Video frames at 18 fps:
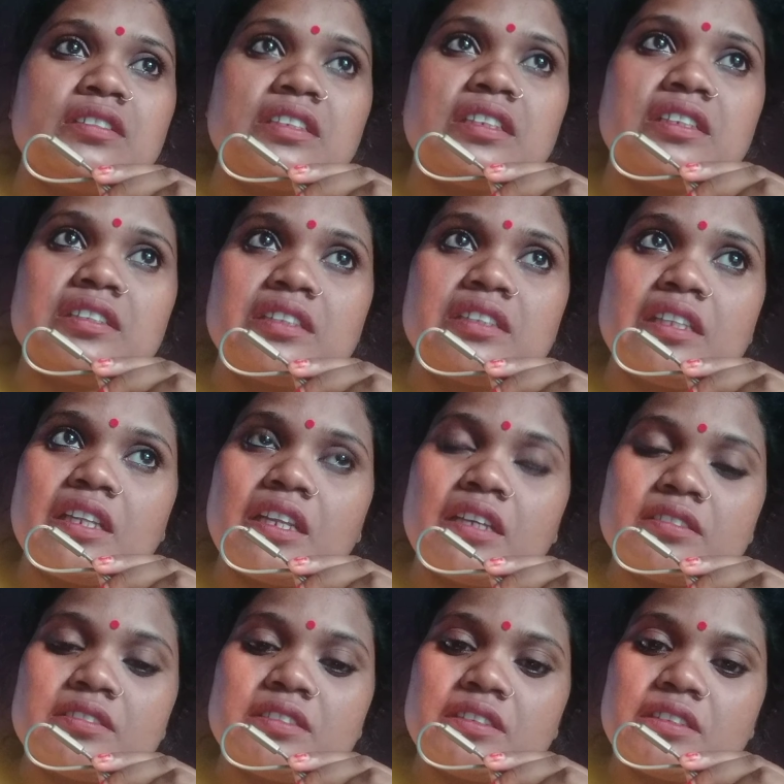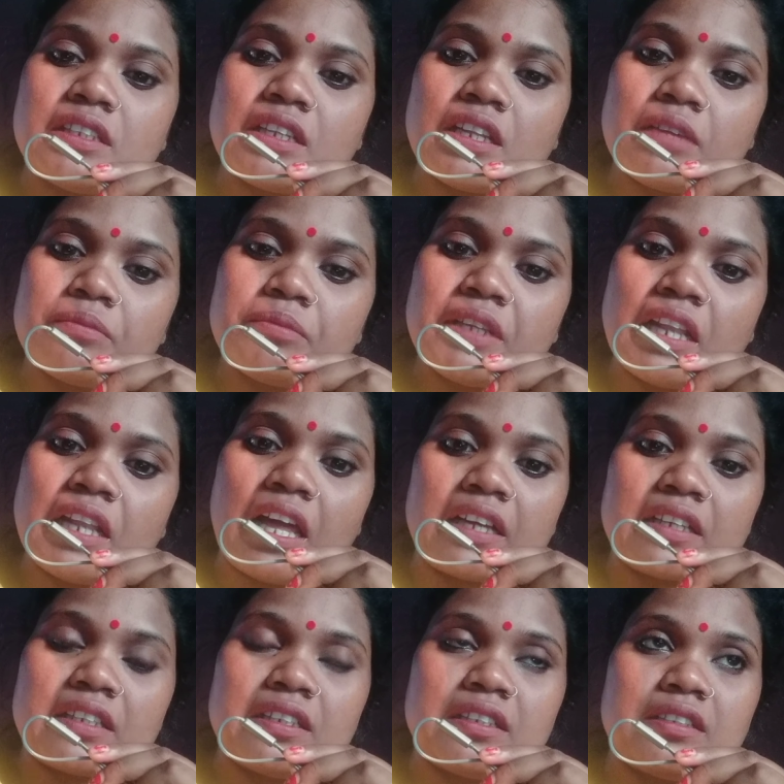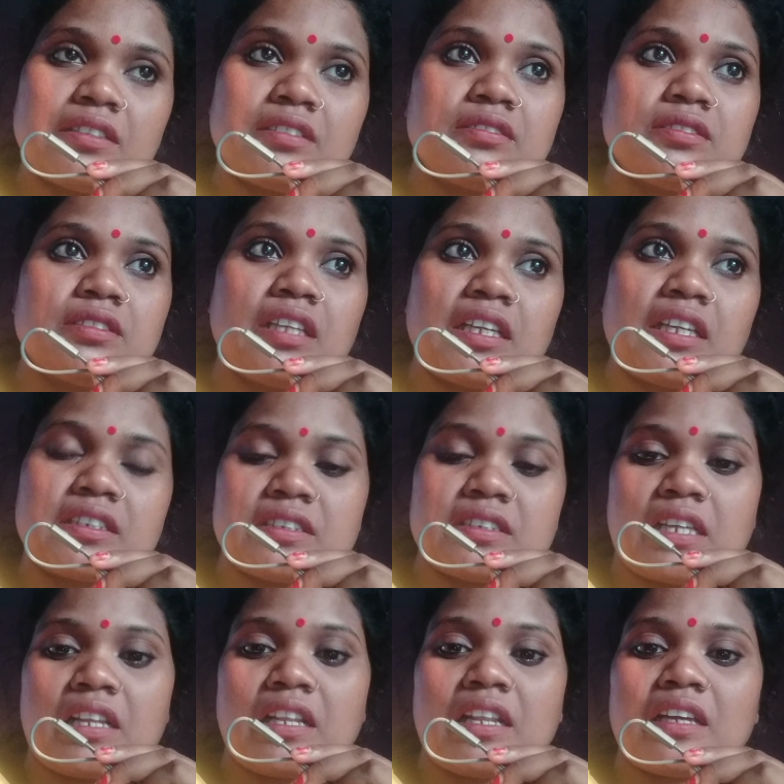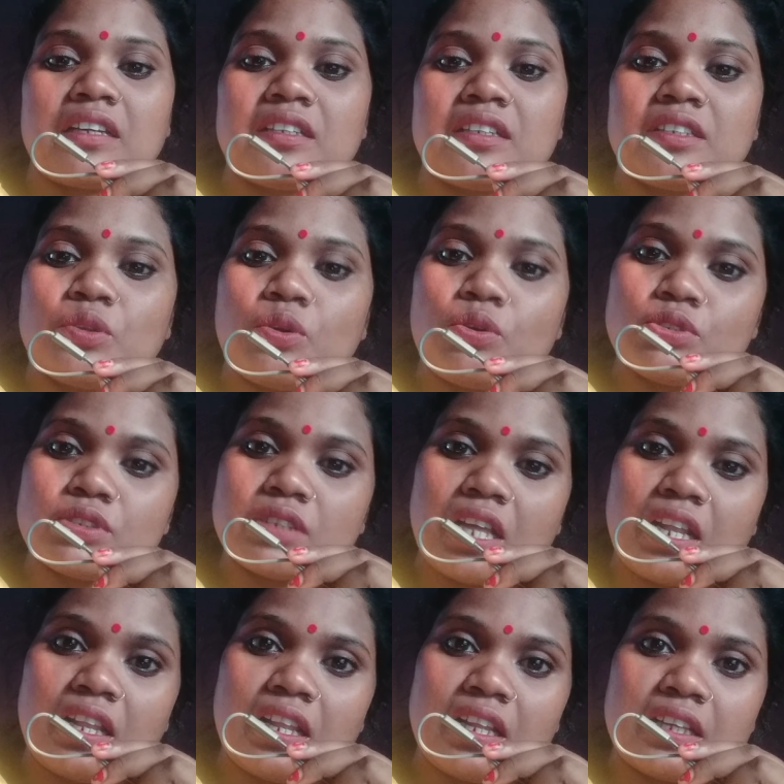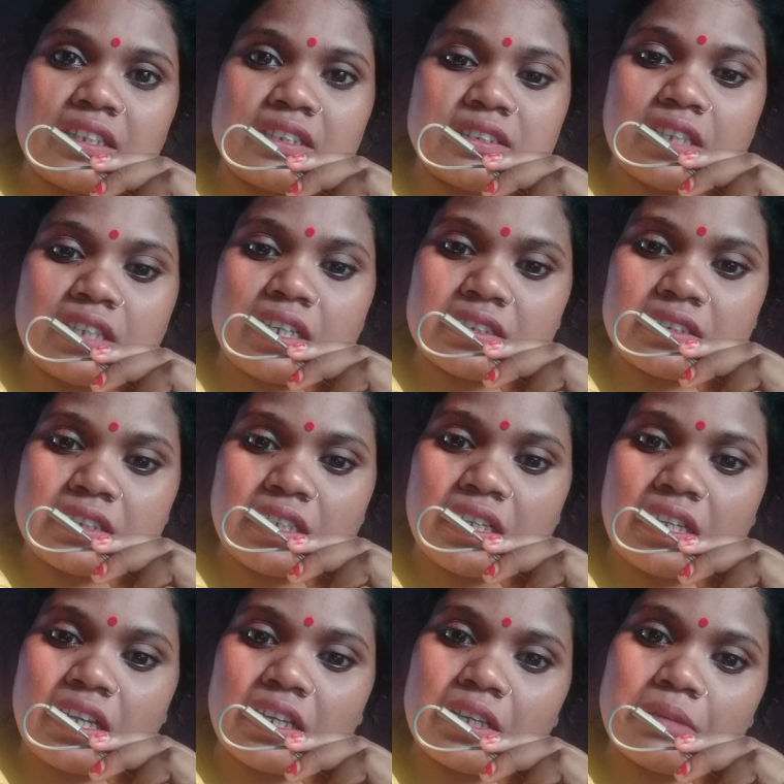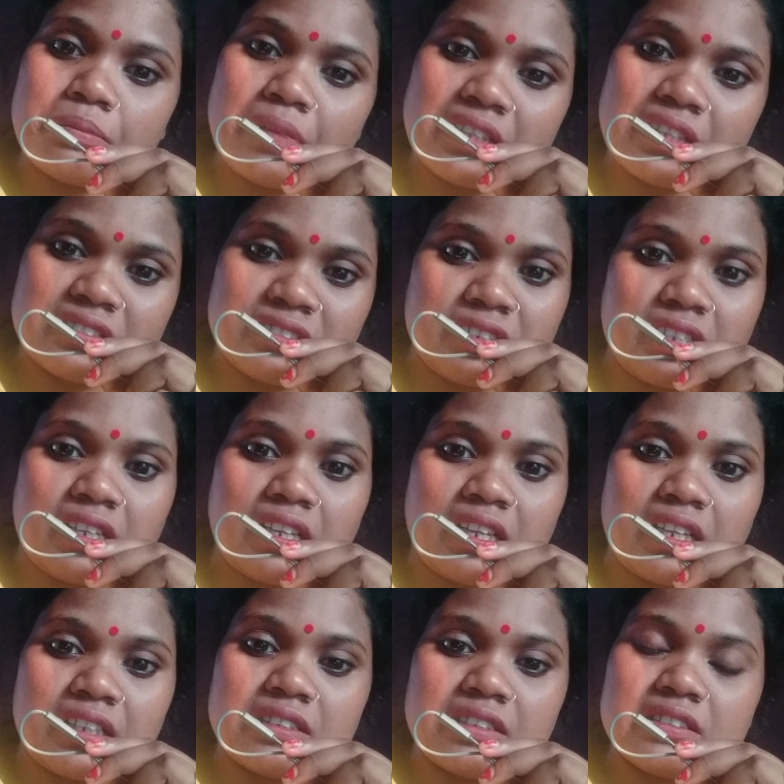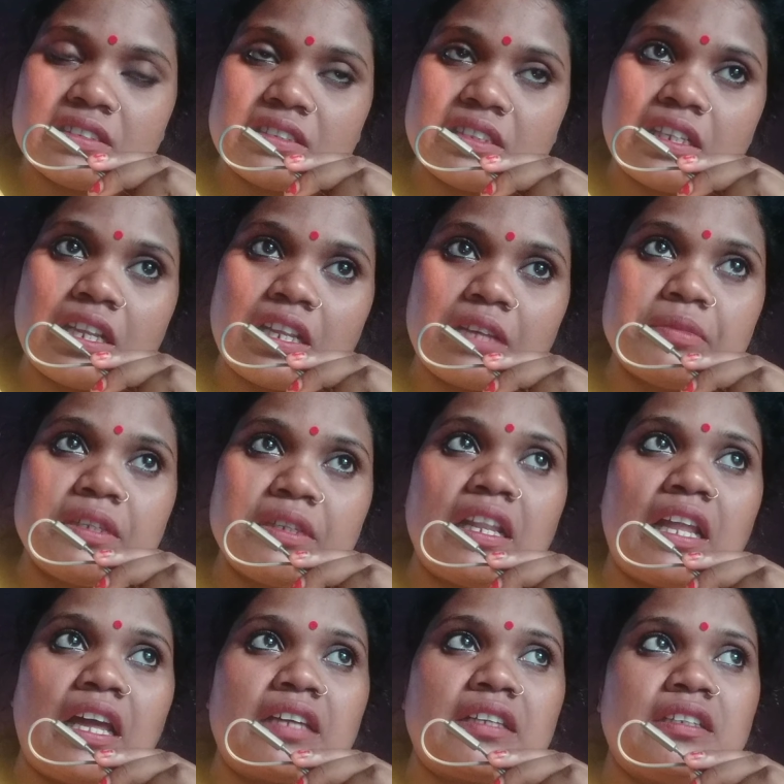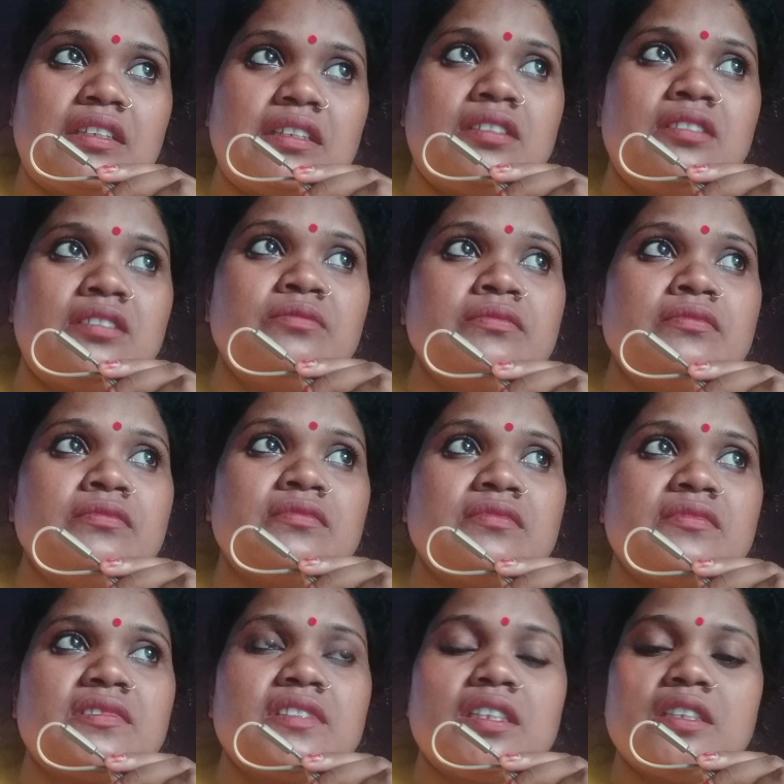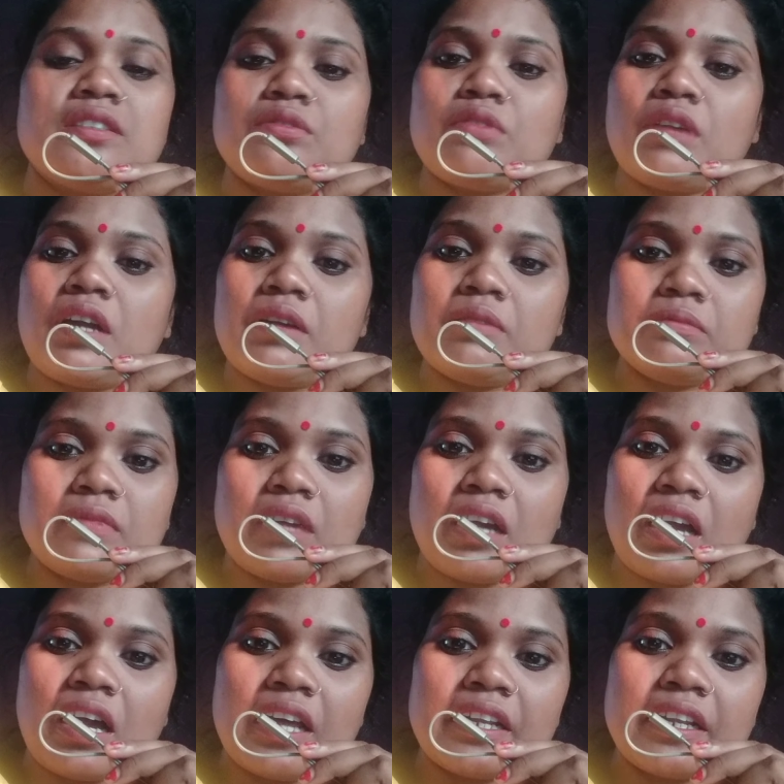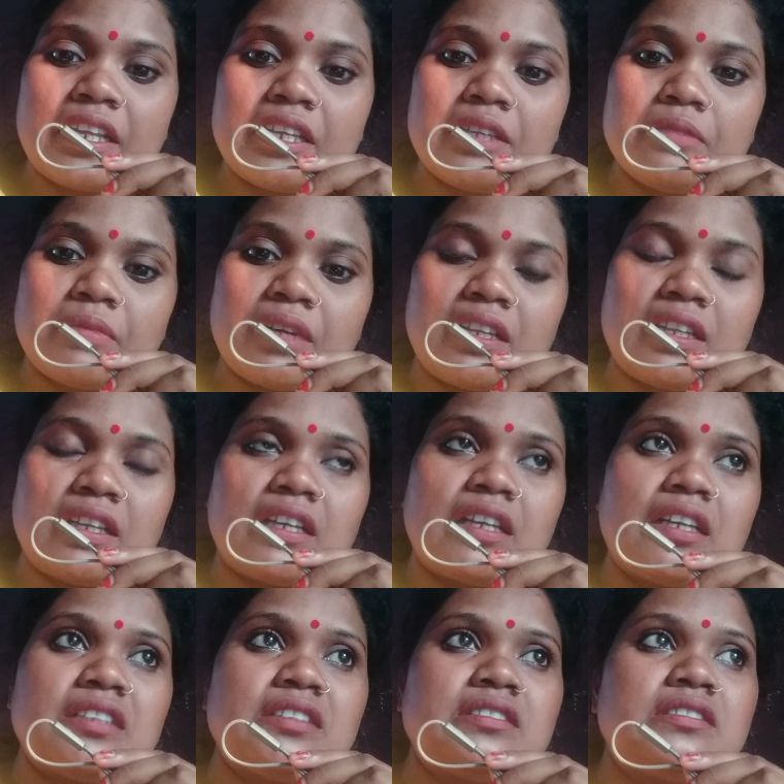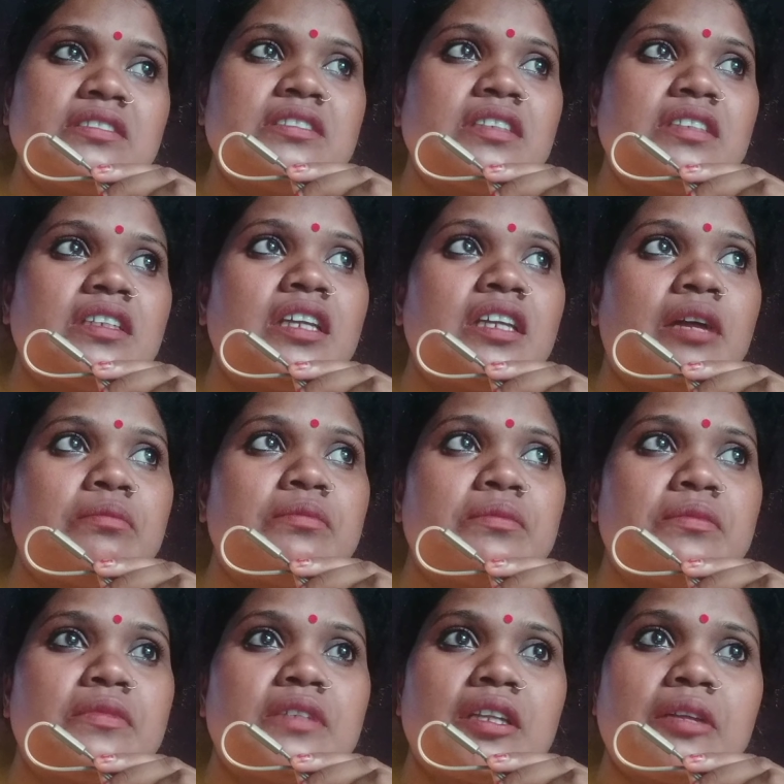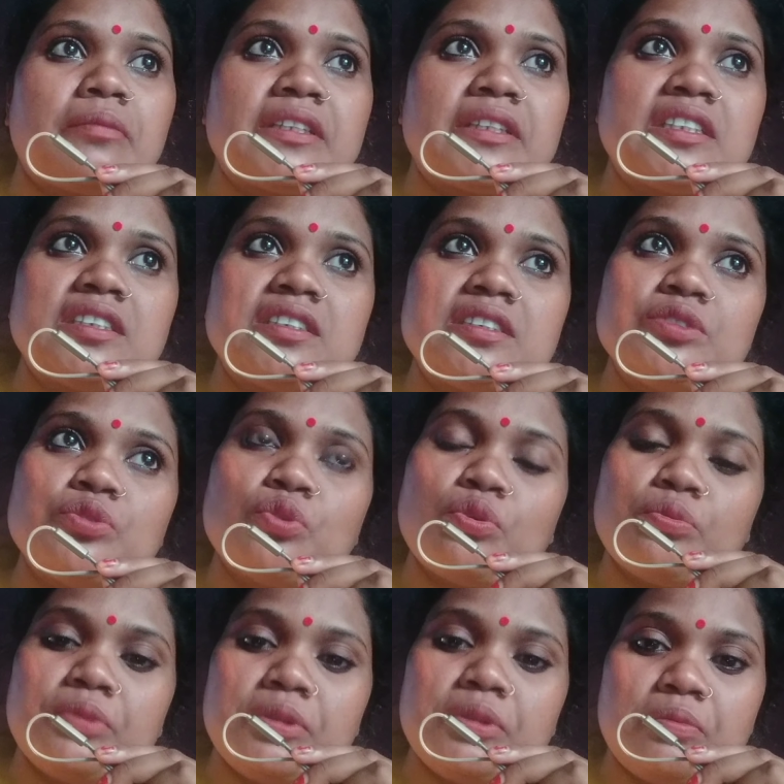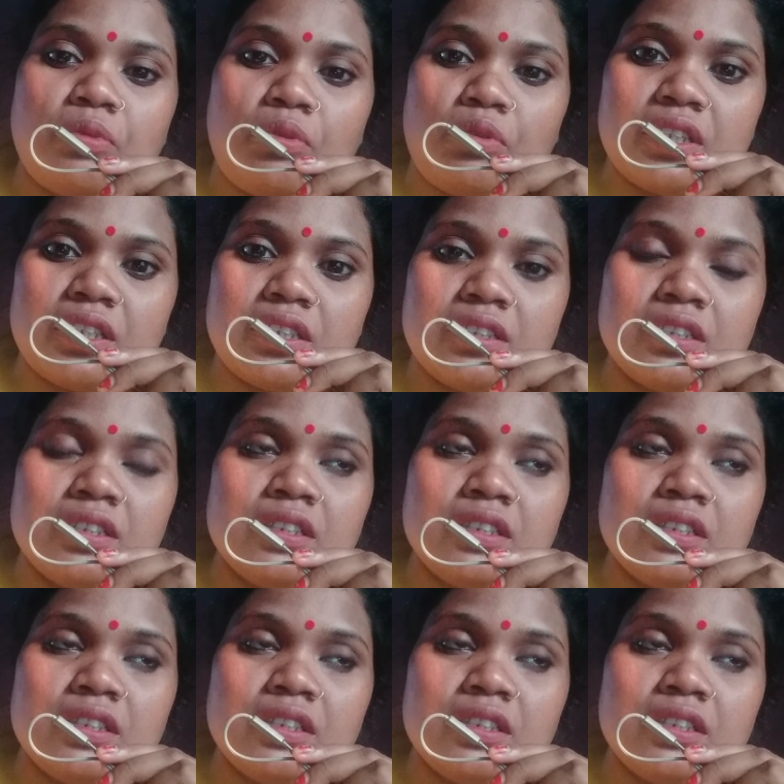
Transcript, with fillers: कितना जितना भी लागे एक साल लगे दो साल लगे चार साल लगे पाँच साल लगे जितना भी लागे किंतु हम हार नहीं मानेगा ये मेरा पति जो भी बोली